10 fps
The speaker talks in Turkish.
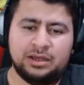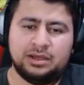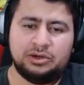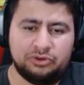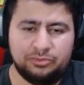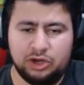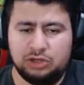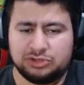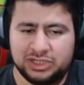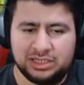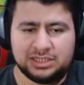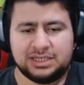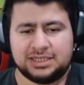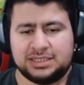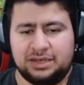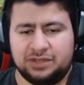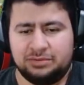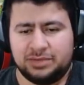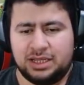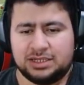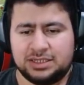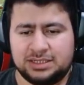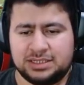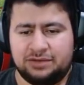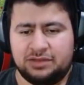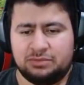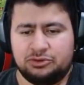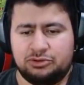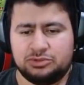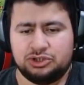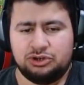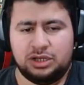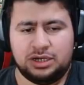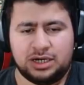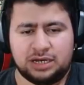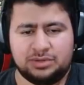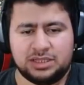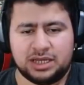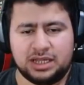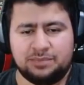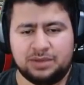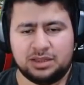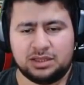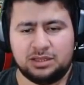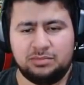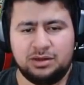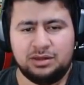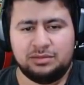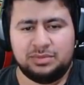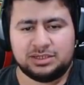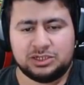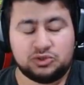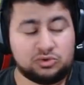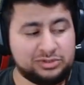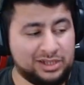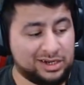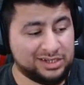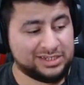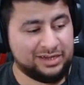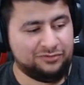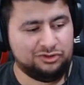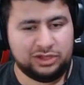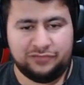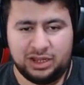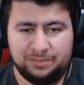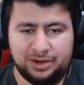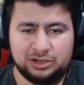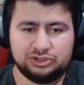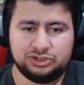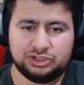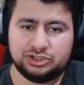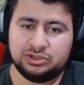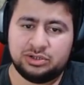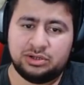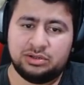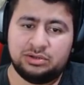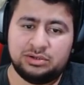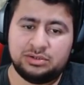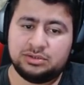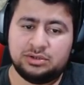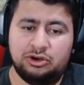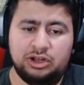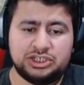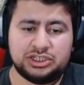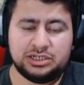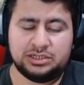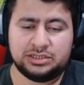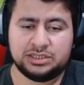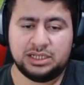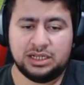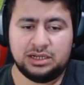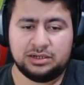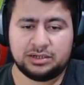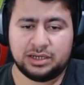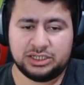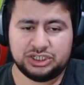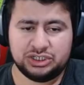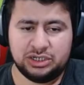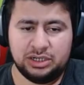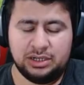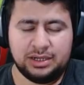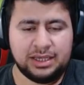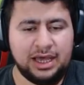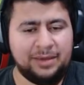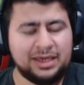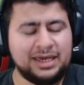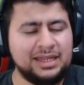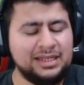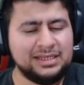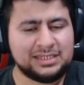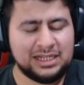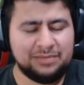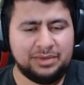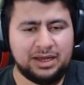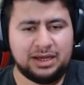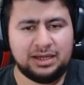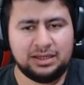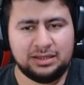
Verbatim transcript: Onu böyle yükseltirsek sevinirim. Gelirseniz sevinirim diyorum. Şöyle arabanın tekerinde patlatın. Mesela çok güzel kaza videoları falan paylaşıyoruz. Öyle işte. Sil. Geç. Ya ben gene niye sildim ya?